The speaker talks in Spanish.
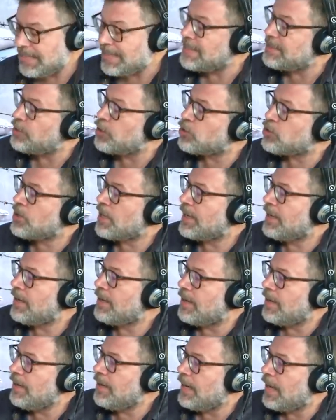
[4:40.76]
sin yo
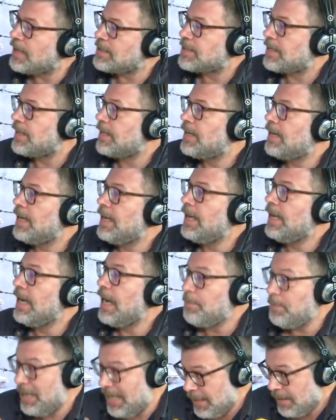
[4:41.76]
seguirle, al Como él, te
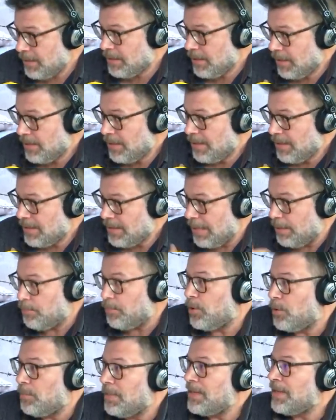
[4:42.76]
a mí, le
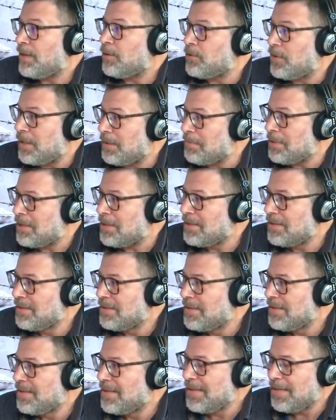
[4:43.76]
puedo mandar un DM.
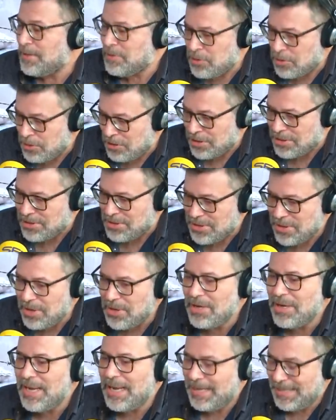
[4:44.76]
Vale. Entonces,
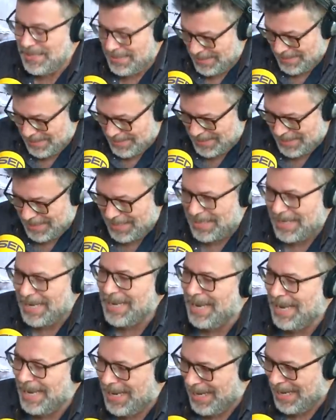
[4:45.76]
si
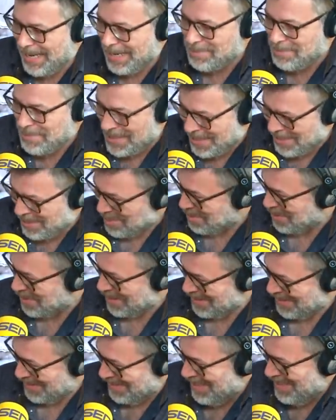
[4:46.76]
el
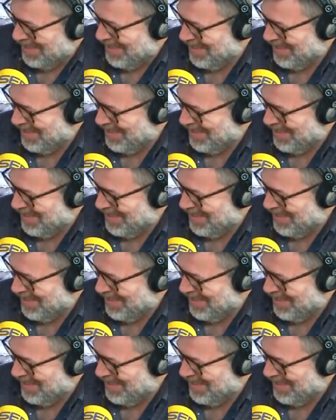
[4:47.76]
miércoles